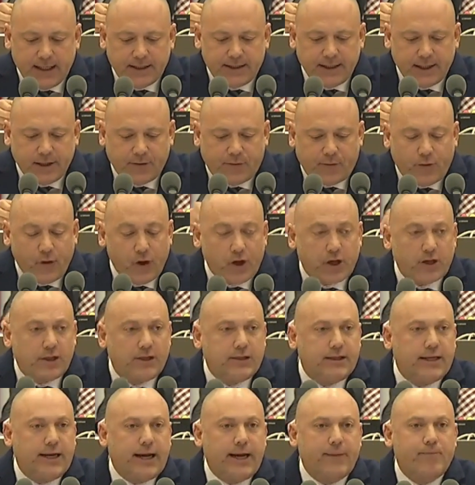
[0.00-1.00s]
die in
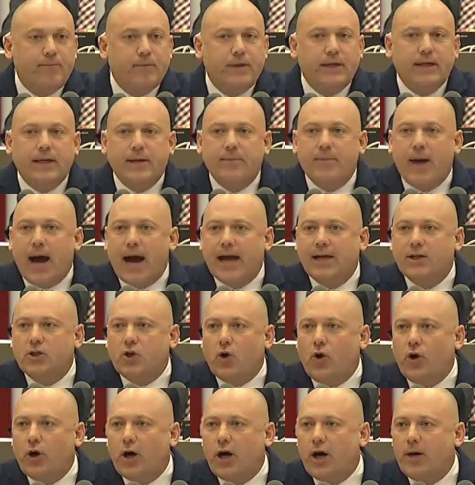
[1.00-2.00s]
Vierteln leben, in dem ein
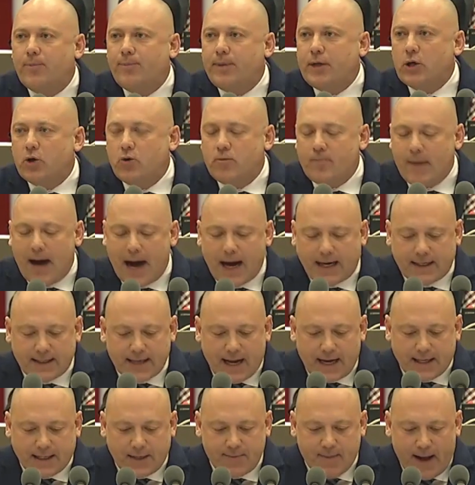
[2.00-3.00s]
teurer Biomarkt
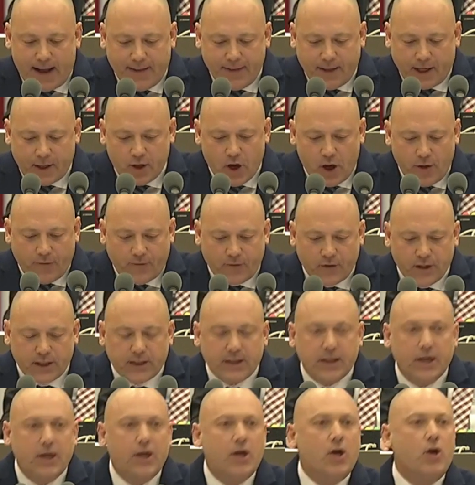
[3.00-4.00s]
nach dem anderen
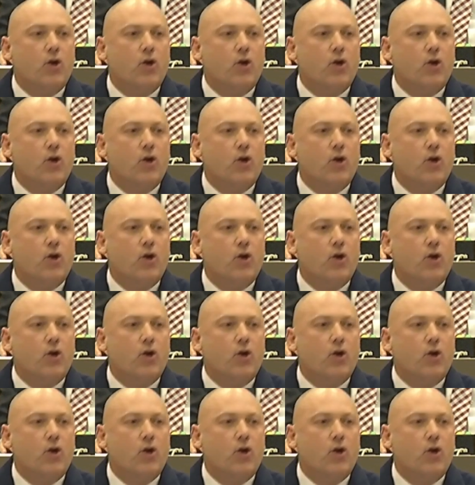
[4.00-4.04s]
öffnet